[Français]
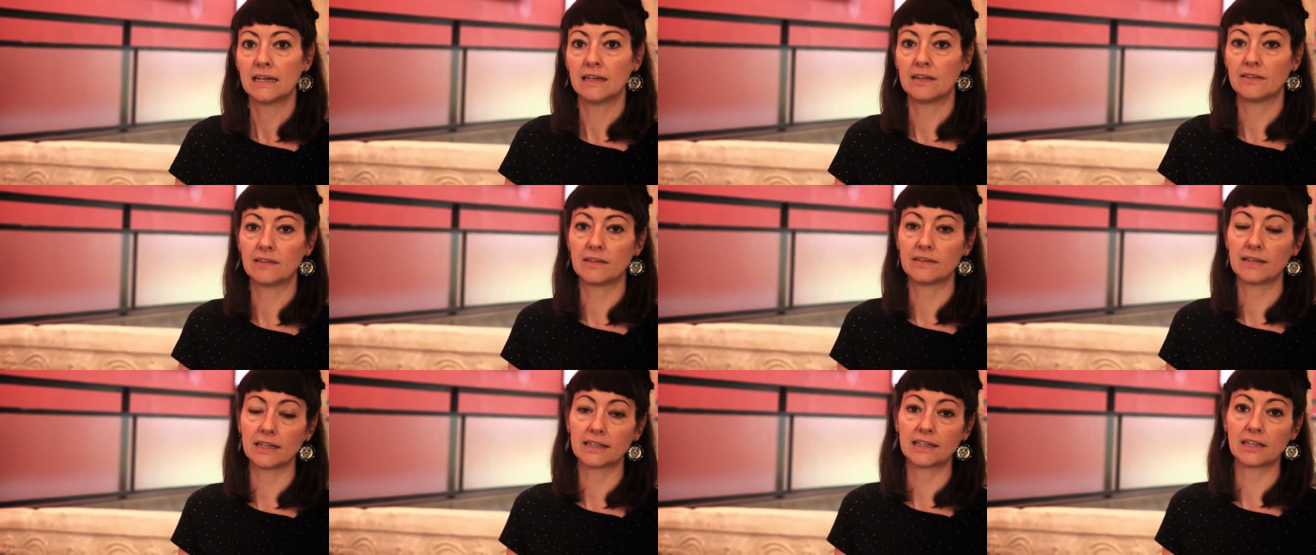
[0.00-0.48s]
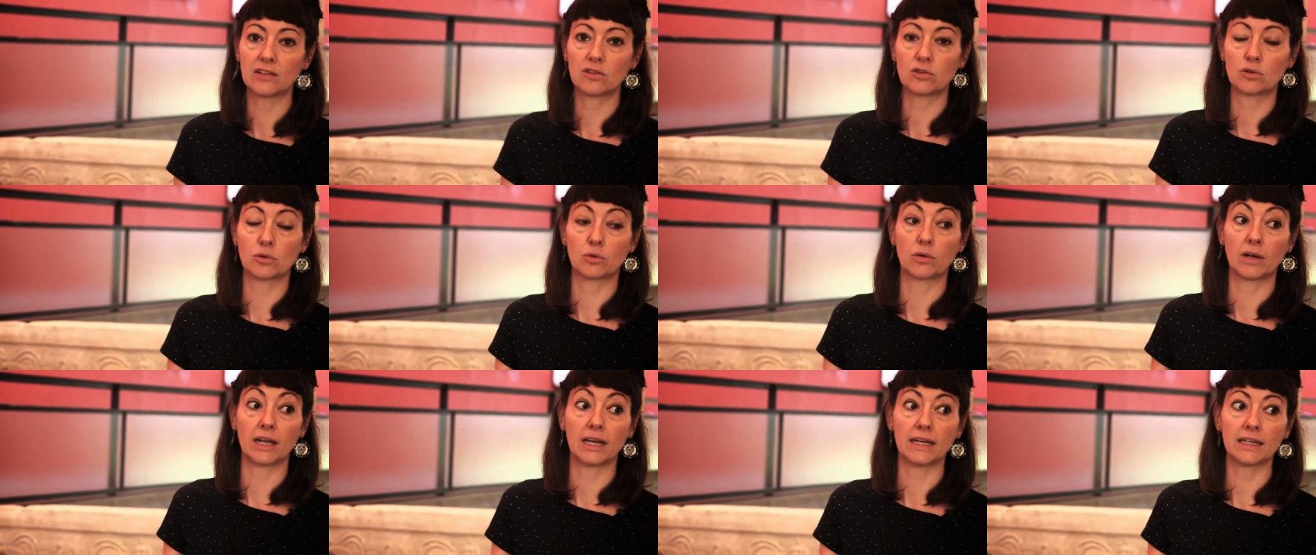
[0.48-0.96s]
Et c'est cette
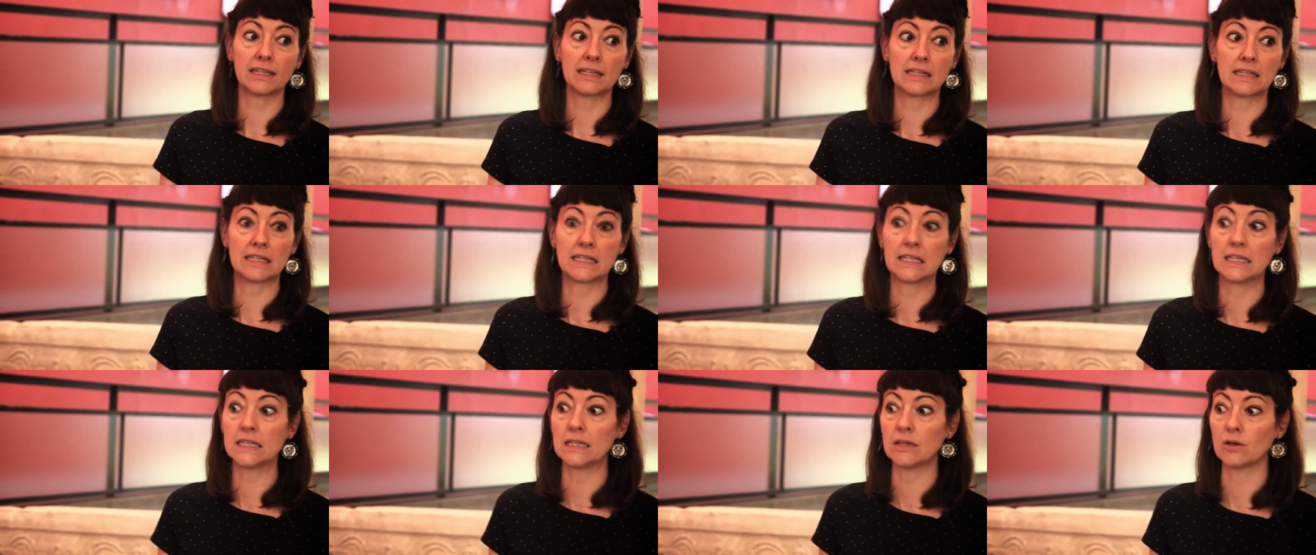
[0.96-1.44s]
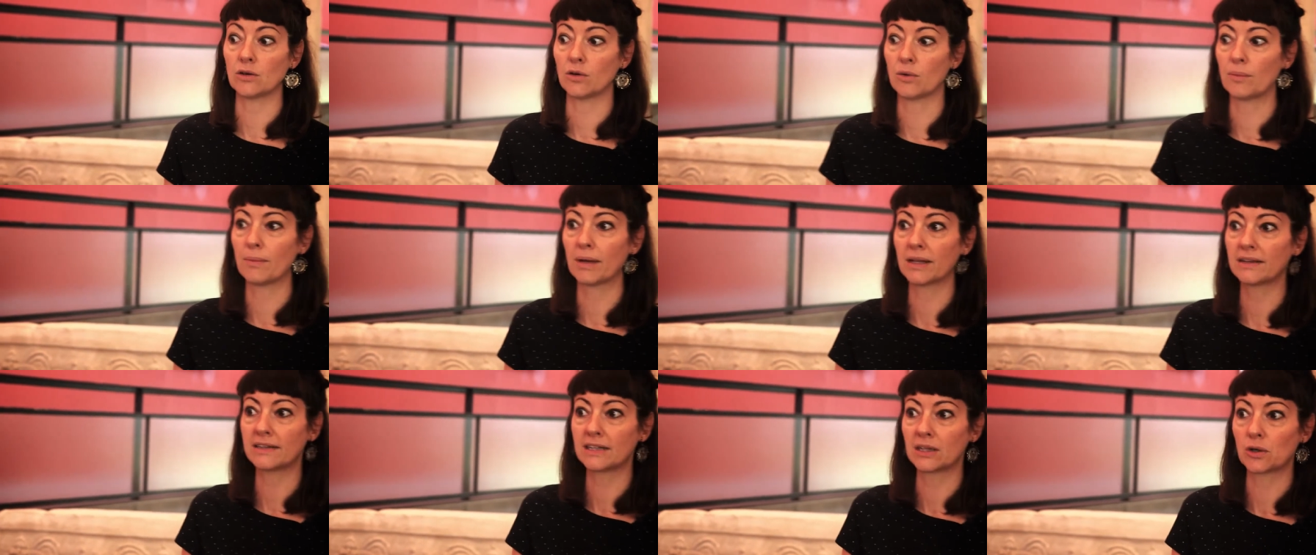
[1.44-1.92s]
question-là qui euh,
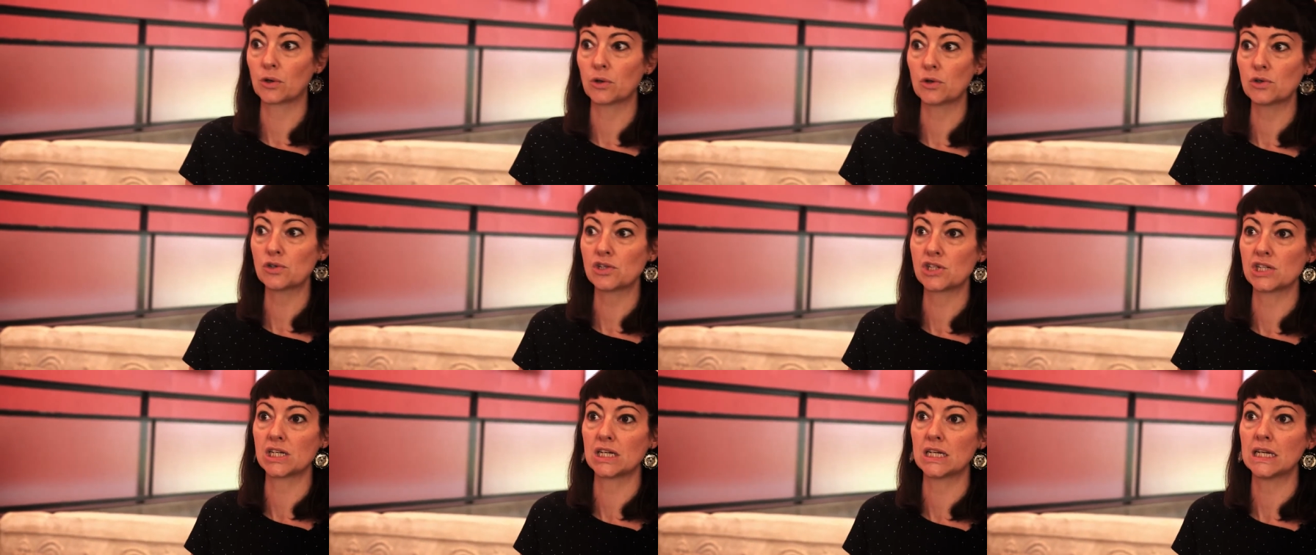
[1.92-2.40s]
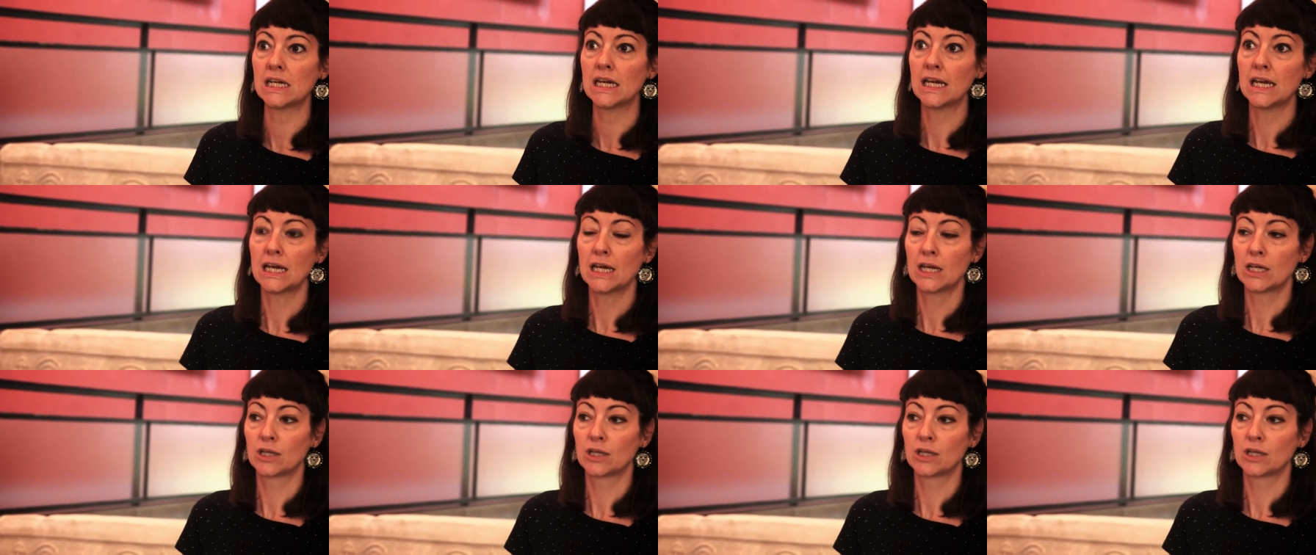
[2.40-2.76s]
m'interroge et